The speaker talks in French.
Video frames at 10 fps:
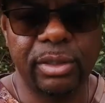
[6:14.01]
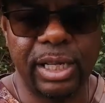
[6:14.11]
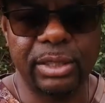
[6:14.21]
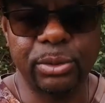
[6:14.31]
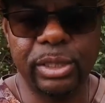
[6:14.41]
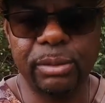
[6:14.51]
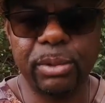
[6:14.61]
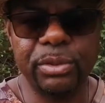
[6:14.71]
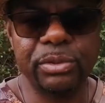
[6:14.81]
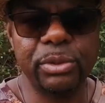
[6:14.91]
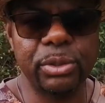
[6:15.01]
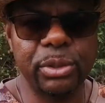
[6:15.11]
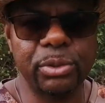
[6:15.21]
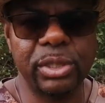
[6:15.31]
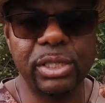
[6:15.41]
Voilà, toutes les bœufs
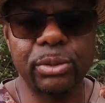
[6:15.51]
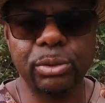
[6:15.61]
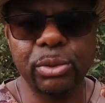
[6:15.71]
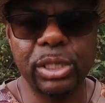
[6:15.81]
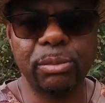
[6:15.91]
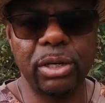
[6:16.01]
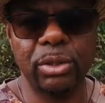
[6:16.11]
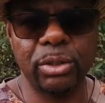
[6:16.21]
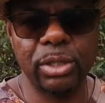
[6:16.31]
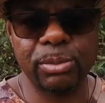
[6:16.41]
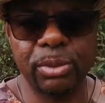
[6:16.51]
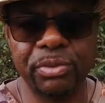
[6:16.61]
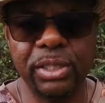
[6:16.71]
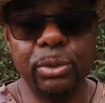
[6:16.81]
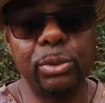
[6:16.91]
aujourd'hui qui sont touchés par le cause
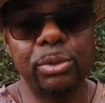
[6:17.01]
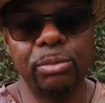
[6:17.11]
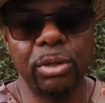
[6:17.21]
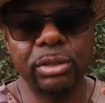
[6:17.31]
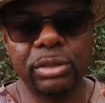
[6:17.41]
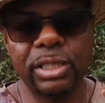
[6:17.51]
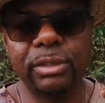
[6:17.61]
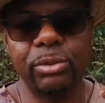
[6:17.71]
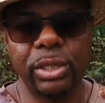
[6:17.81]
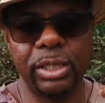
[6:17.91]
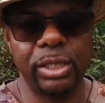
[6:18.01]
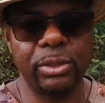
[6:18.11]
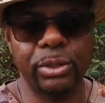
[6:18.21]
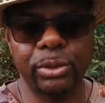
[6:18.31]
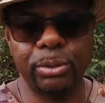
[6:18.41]
bovine, on nous demande d'envoyer
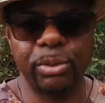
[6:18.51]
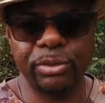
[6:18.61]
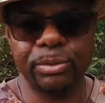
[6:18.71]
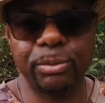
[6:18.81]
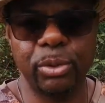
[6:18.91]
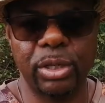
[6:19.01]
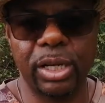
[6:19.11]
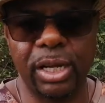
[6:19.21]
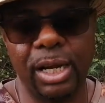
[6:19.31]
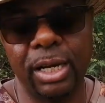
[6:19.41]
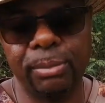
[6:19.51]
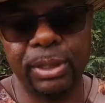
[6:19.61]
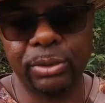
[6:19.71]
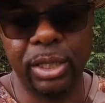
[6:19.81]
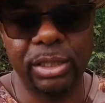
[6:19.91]
d'autres bœufs Moka à
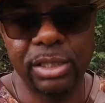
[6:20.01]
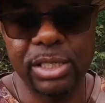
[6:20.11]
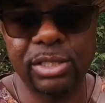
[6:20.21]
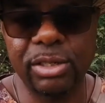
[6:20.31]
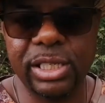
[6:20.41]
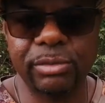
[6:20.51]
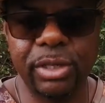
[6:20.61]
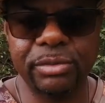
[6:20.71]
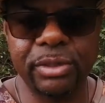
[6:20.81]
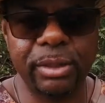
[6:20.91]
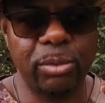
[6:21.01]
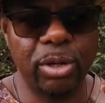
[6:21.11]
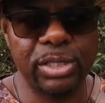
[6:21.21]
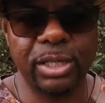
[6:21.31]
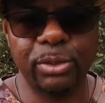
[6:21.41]
l'abattoir sans savoir vraiment
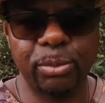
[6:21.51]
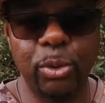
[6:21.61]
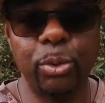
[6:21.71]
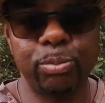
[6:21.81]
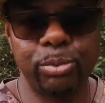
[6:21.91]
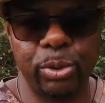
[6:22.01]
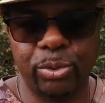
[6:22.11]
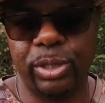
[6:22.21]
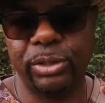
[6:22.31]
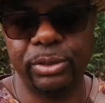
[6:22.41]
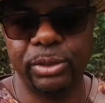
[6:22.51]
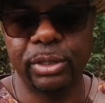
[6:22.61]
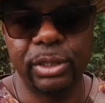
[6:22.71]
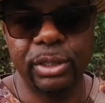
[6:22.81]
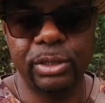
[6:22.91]
exactement le pourquoi de,
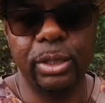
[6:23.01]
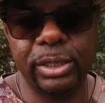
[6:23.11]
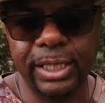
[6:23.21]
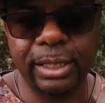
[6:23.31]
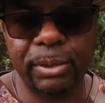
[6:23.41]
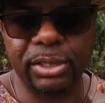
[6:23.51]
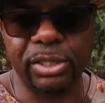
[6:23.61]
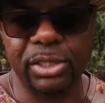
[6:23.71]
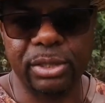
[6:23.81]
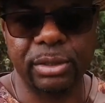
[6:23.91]
de C'est en